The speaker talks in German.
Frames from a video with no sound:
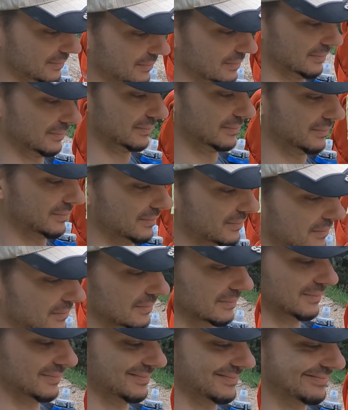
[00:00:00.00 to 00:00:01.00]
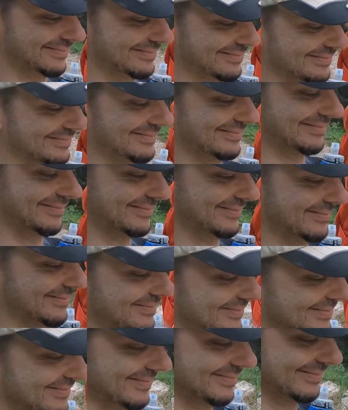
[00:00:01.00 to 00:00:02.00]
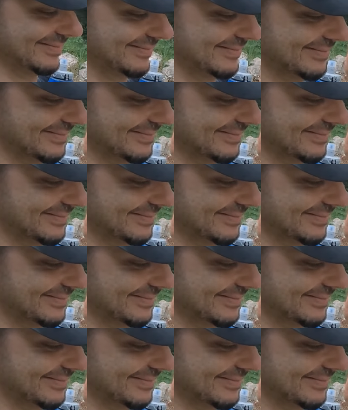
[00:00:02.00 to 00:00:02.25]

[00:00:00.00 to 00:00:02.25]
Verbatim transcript: man muss es aber unterscheiden, da die beiden